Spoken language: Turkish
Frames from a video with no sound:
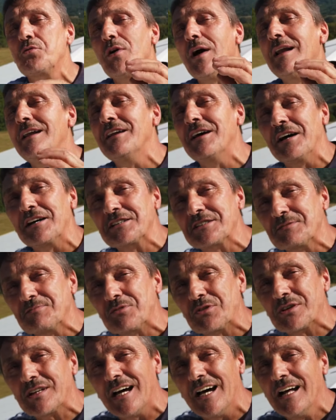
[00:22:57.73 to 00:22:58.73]
güven
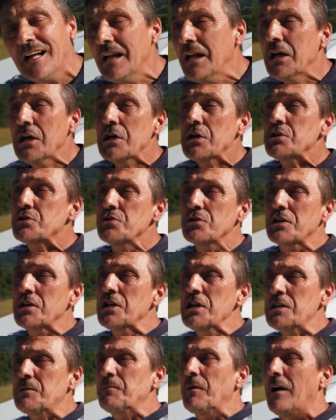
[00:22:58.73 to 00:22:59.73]
lazım burada. Çünkü
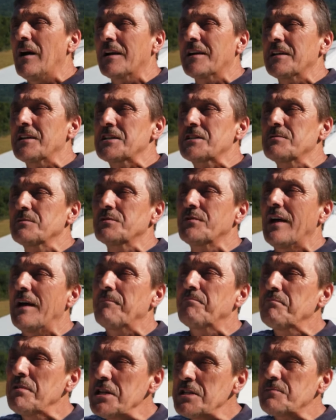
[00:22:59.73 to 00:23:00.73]
hiçbir arkadaşımız
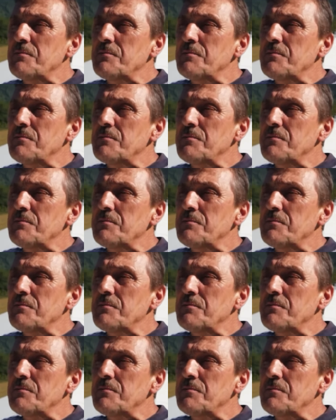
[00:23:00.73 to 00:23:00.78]
veya